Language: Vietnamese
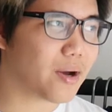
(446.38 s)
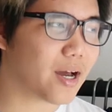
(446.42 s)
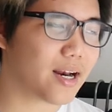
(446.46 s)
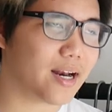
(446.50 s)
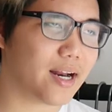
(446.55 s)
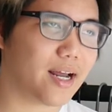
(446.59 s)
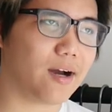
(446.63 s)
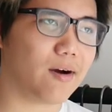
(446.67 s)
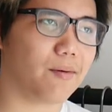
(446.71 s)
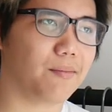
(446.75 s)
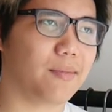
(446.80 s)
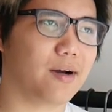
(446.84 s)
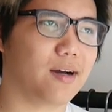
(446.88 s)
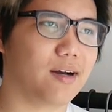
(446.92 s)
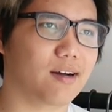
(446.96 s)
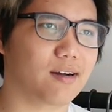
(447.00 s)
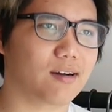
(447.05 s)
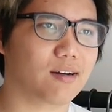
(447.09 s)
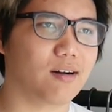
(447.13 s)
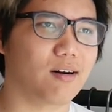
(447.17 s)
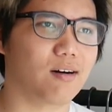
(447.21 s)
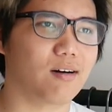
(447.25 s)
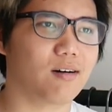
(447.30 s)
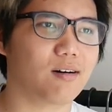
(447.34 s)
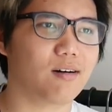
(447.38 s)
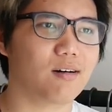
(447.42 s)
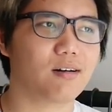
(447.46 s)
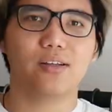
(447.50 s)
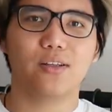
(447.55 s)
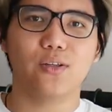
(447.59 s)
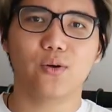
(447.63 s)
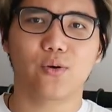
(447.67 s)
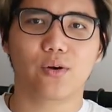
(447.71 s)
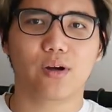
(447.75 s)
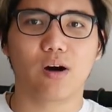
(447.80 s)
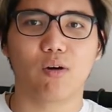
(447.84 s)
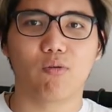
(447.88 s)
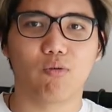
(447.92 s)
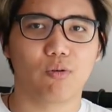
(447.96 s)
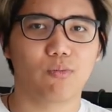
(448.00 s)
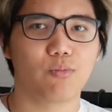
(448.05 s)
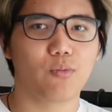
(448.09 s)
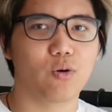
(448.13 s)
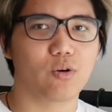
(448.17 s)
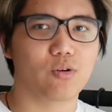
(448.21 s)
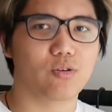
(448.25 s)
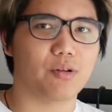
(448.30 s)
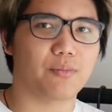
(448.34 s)
bạn nào mà có nhu cầu
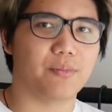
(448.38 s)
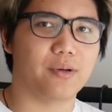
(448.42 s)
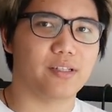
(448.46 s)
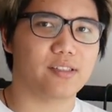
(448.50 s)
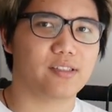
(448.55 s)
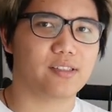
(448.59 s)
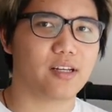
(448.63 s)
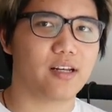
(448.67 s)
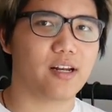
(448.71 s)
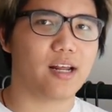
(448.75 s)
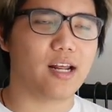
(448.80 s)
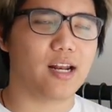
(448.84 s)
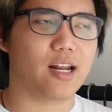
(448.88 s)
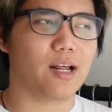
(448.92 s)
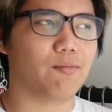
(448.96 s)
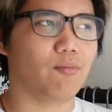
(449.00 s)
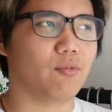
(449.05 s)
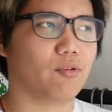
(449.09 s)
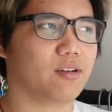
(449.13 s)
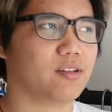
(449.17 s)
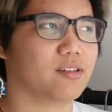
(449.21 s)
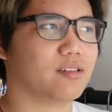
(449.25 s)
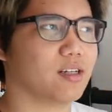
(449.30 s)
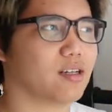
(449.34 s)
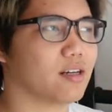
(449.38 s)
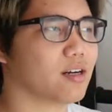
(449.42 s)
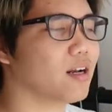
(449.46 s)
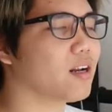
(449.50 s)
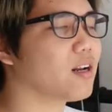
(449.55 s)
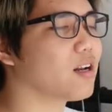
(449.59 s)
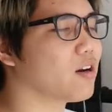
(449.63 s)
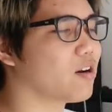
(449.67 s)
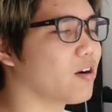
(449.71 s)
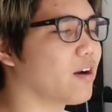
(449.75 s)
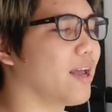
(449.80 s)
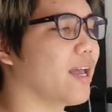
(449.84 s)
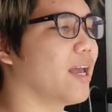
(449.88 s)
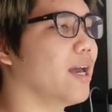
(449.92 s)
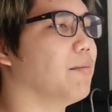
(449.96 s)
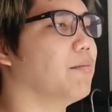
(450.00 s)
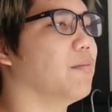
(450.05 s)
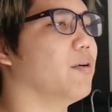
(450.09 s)
muốn mua thì mình sẽ để lại một cái giá rất là rẻ,